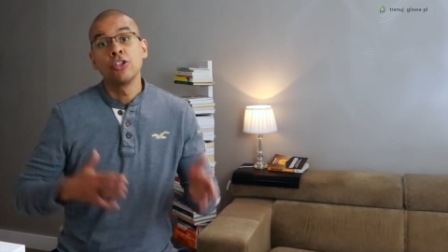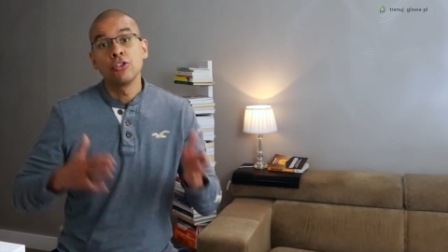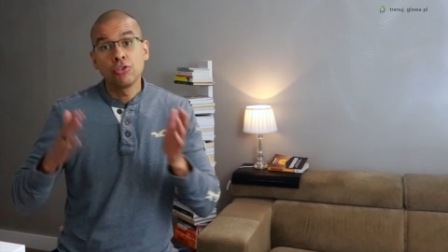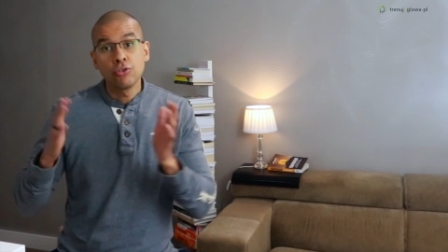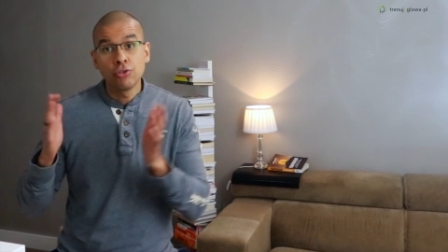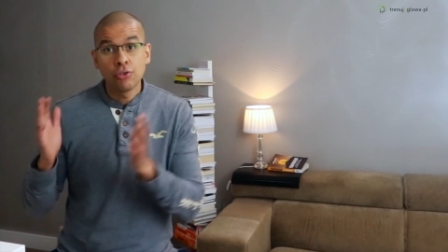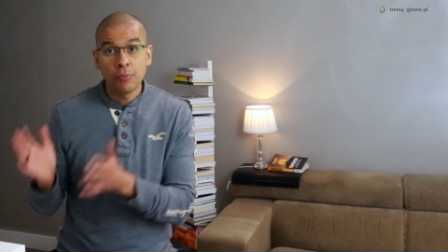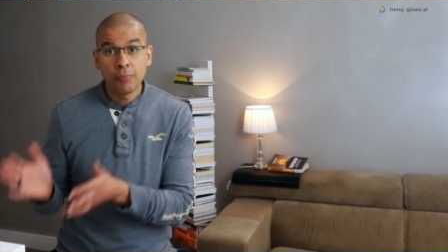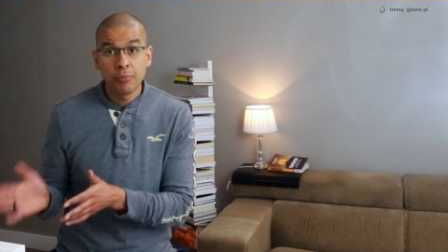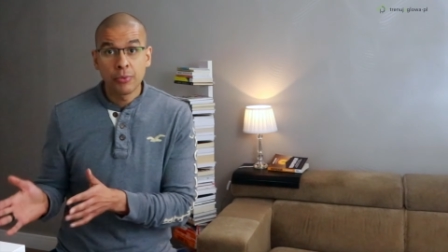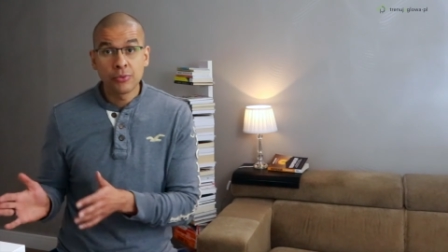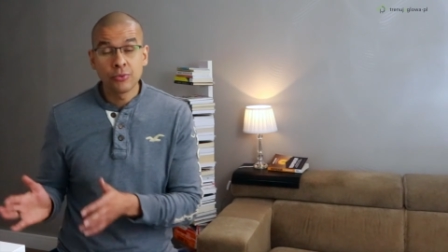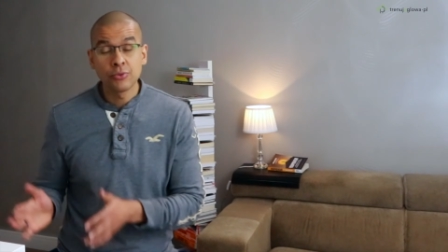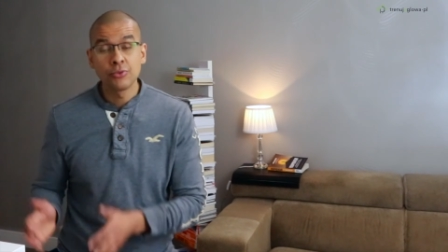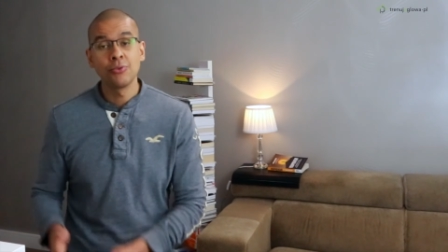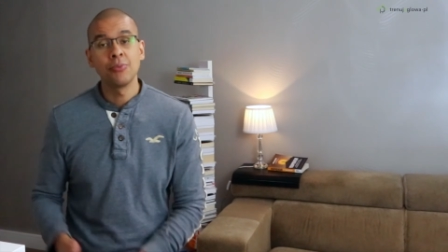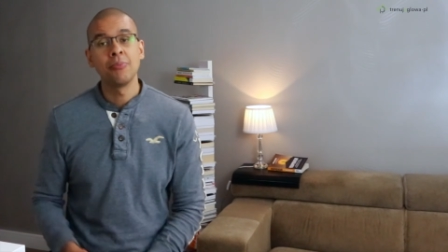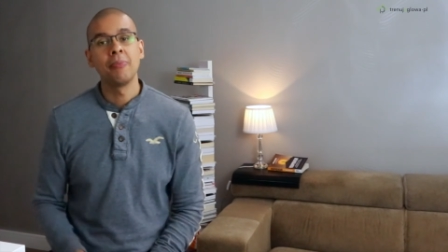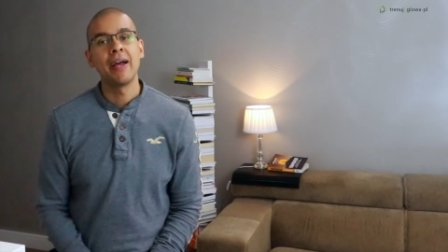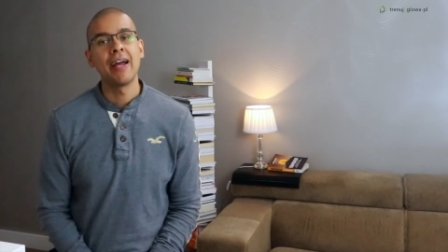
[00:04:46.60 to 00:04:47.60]
do
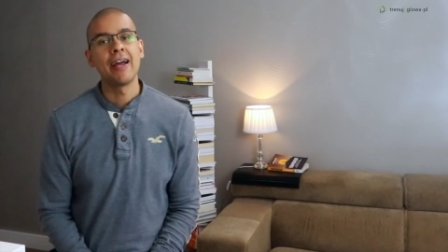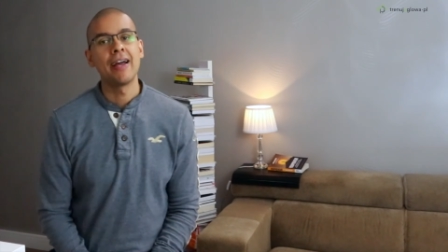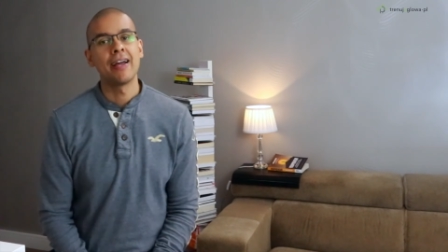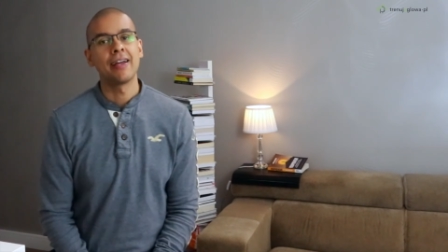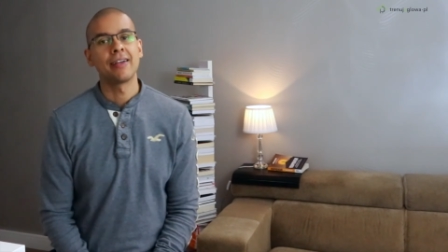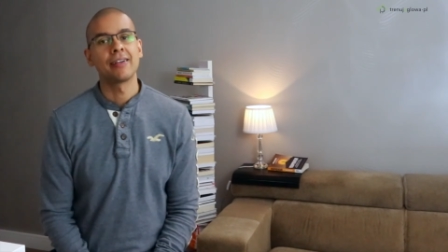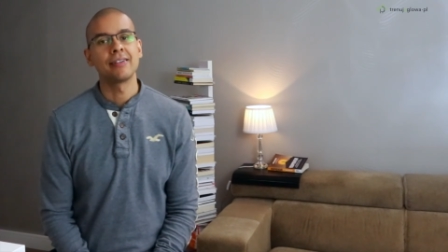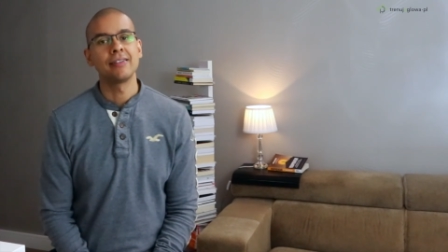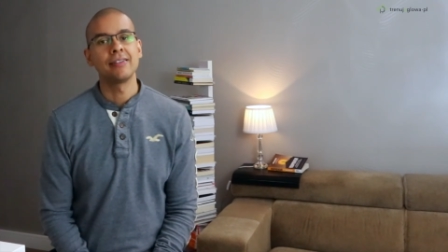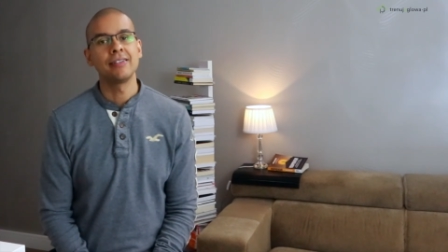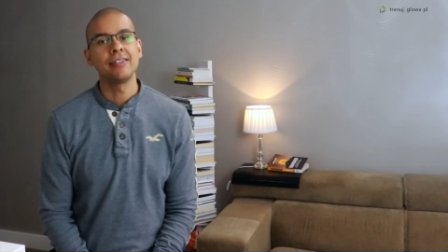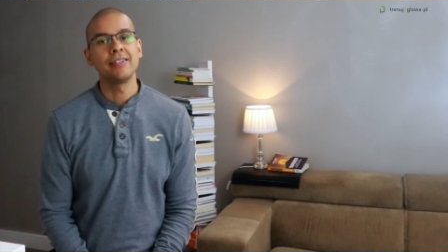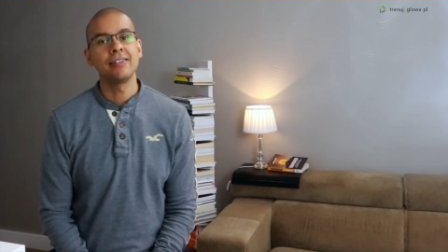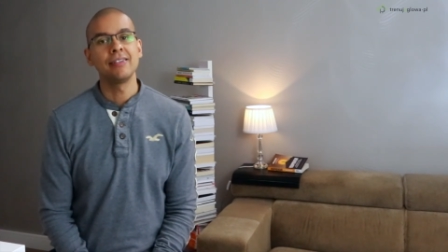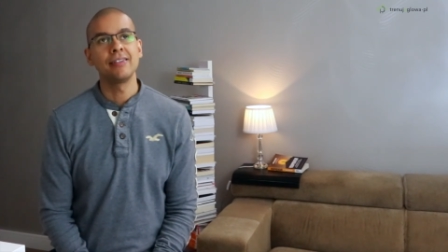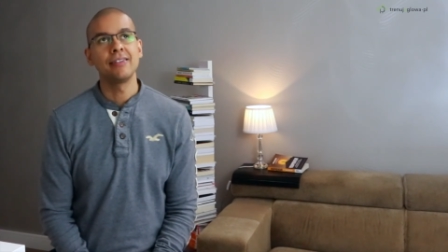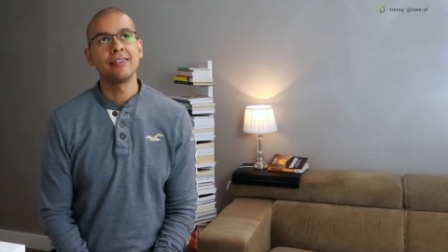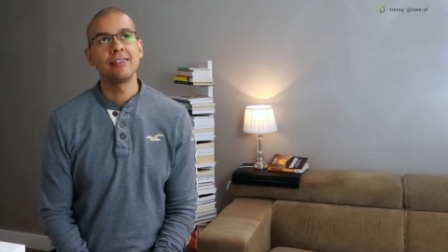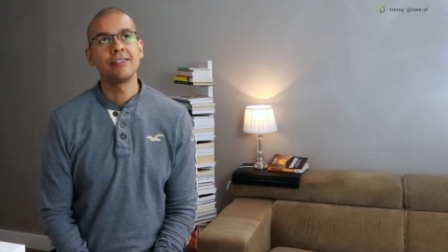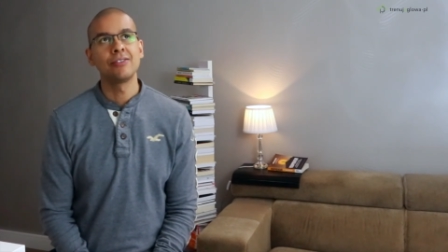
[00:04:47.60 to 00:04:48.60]
punktu B
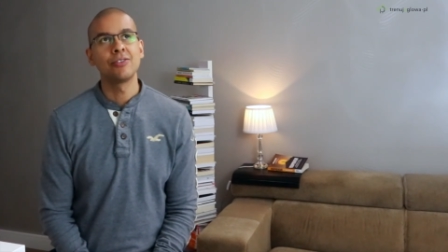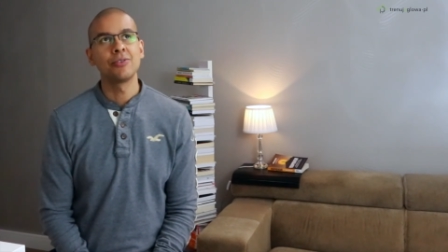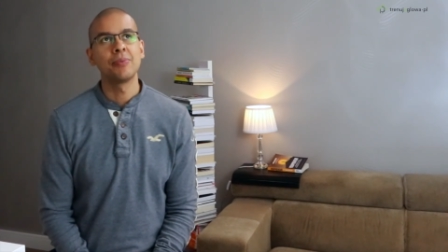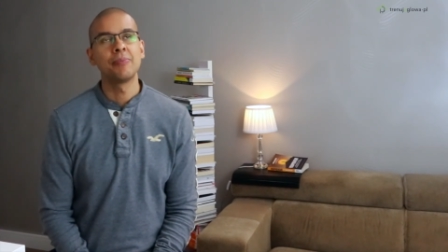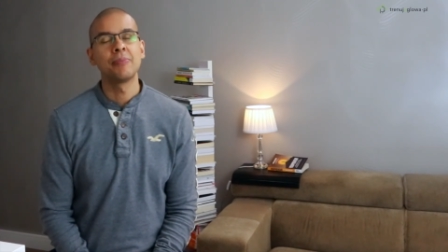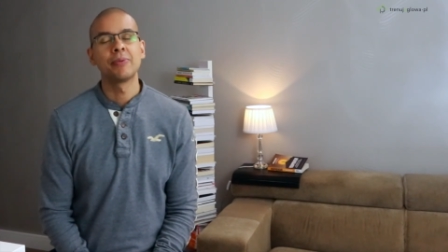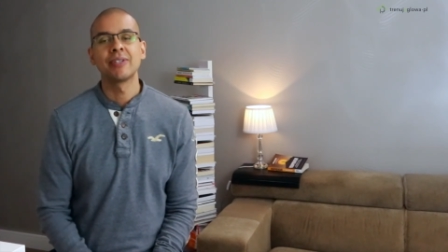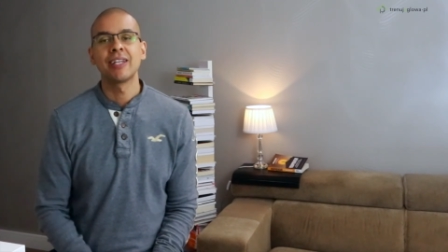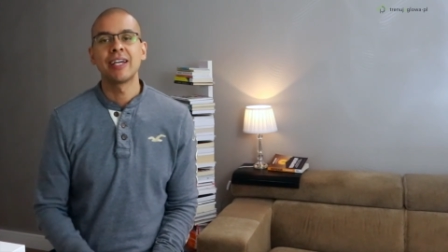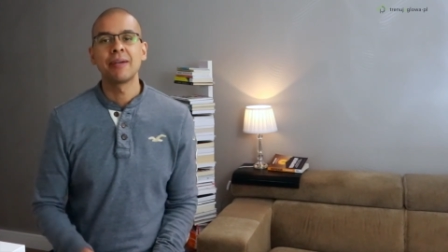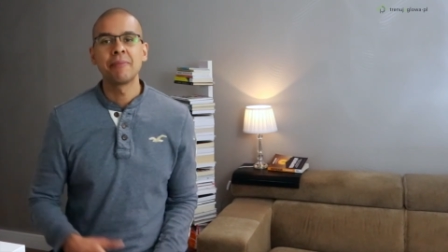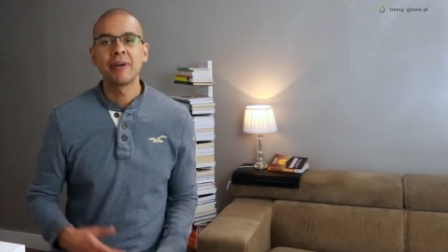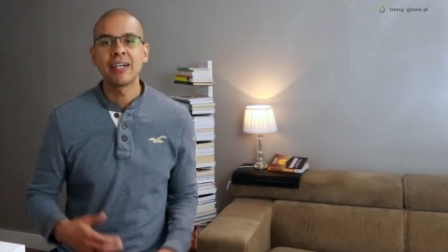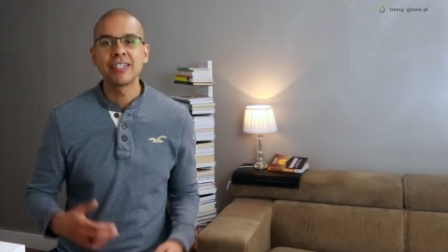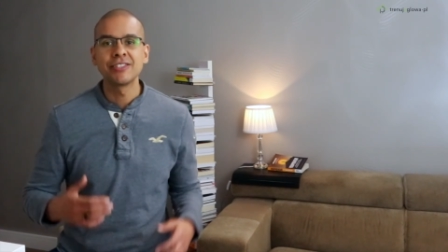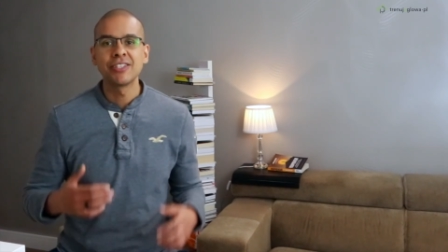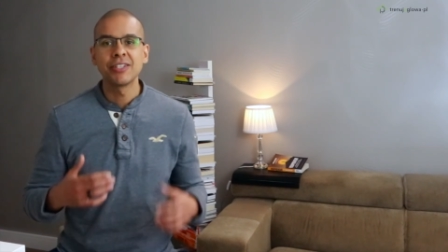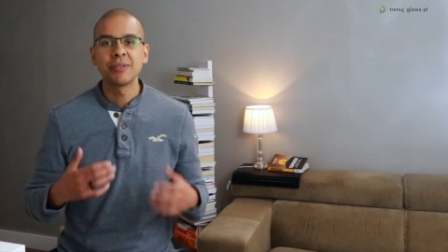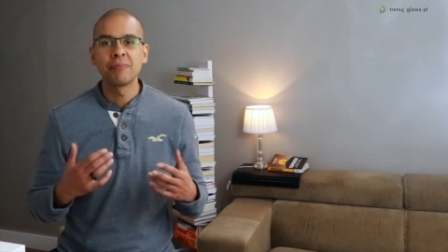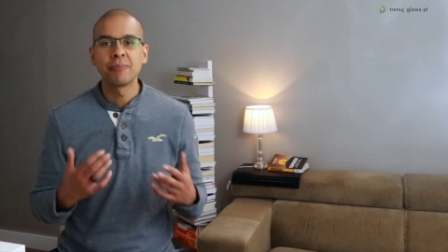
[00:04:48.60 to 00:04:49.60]
i to po
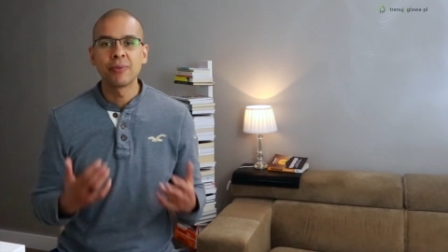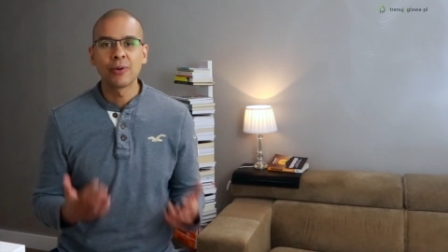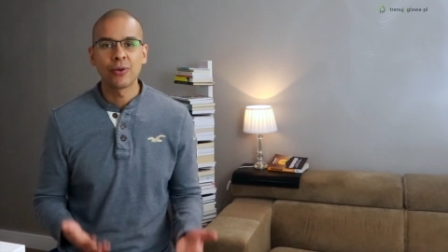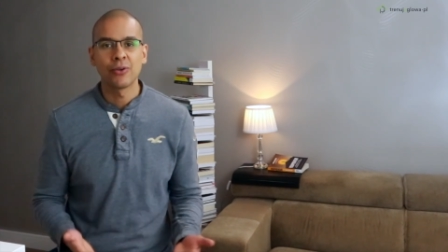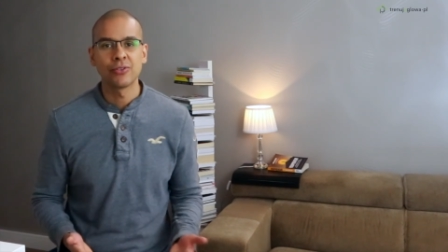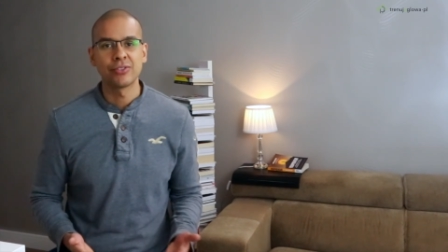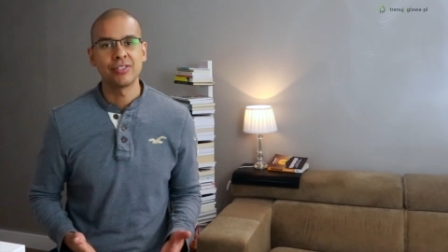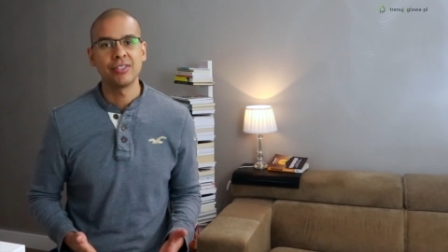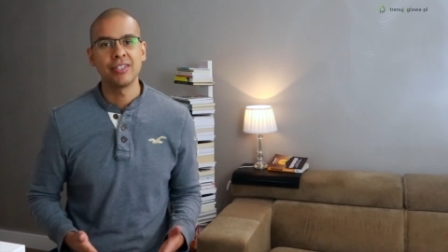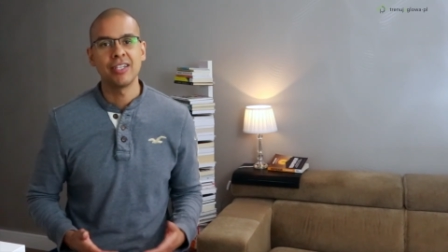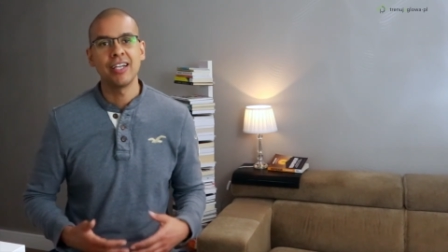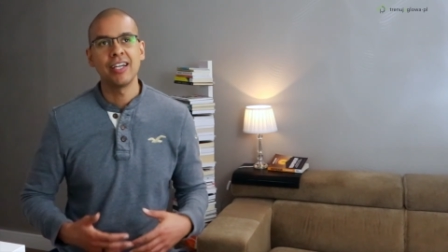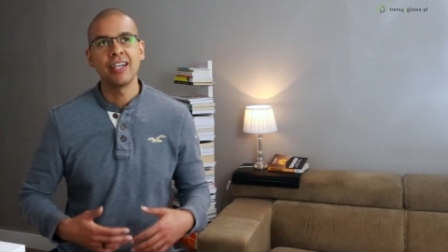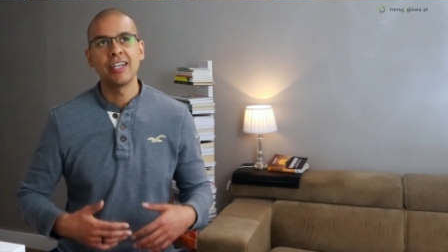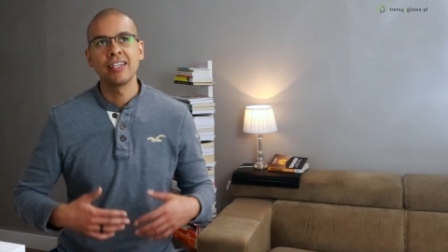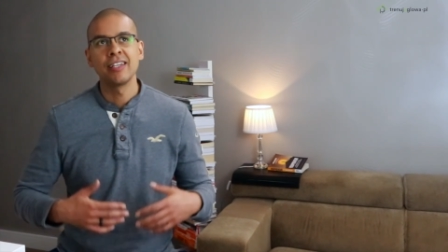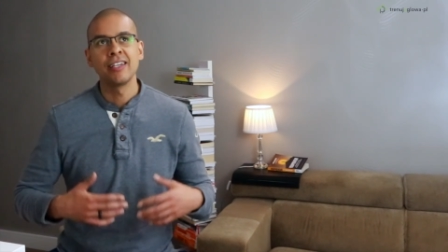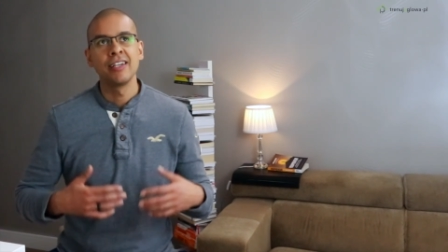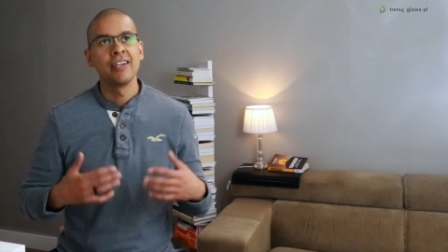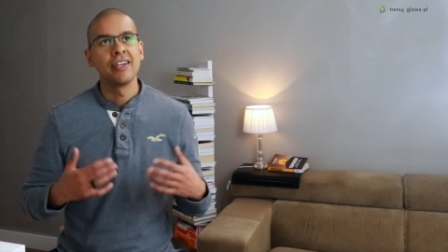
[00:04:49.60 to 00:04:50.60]
najbardziej
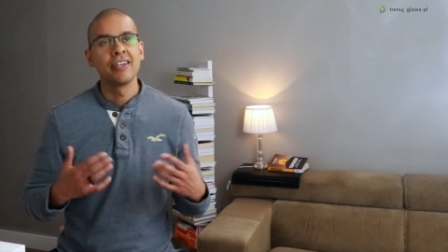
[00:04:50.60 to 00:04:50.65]
prostej